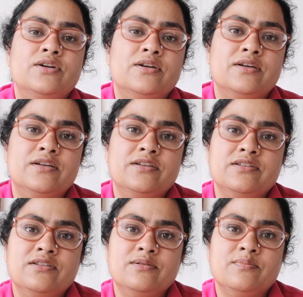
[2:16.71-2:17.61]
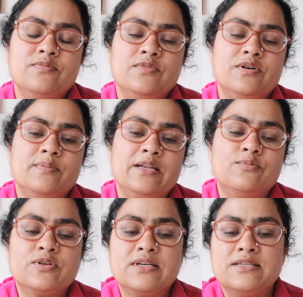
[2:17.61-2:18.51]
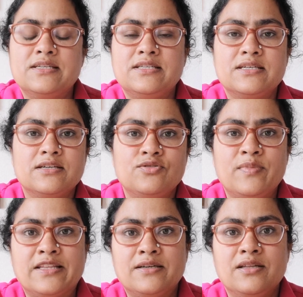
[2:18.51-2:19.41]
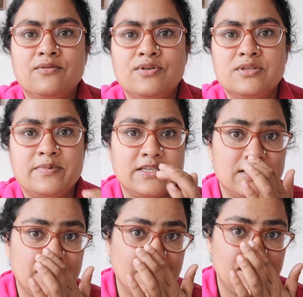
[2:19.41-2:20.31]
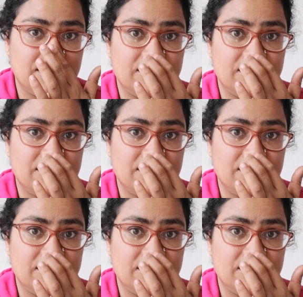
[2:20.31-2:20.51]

मतलब उनका टीचिंग का जो मेथड था वो स्पेशली